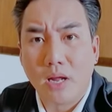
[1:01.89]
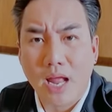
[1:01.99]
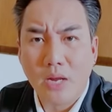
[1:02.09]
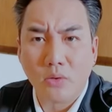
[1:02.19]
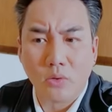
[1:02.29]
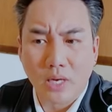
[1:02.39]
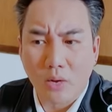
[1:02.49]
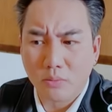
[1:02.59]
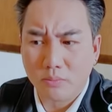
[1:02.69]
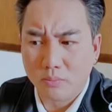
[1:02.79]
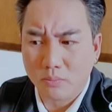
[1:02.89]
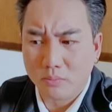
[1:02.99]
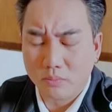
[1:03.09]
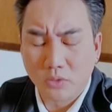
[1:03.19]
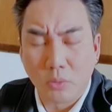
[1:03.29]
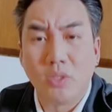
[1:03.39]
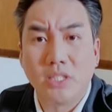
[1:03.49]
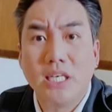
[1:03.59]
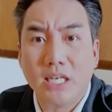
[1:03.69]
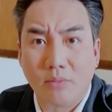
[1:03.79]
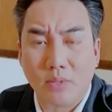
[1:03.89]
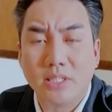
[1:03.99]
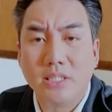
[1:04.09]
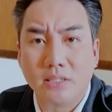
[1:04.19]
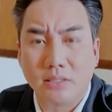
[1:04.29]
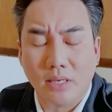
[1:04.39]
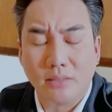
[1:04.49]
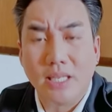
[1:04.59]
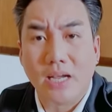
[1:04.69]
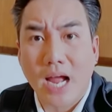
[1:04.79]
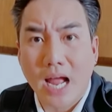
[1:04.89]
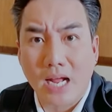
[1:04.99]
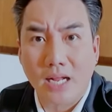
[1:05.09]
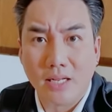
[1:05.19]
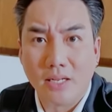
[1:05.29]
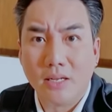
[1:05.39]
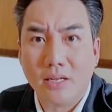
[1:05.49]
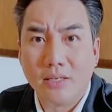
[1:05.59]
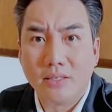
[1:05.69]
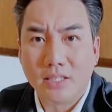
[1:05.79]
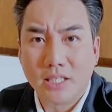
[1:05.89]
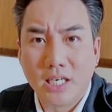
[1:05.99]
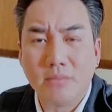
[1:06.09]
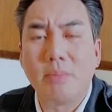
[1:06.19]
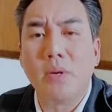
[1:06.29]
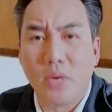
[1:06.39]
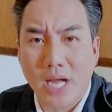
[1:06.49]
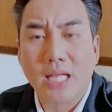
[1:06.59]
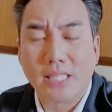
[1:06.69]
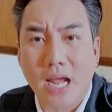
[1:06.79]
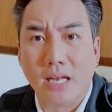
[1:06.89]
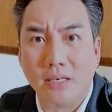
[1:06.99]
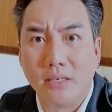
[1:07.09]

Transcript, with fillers: ให้คนของเขาสมมติชื่อนะครับว่าชื่อเทียร่าขึ้นมาเป็นหัวหน้าแทน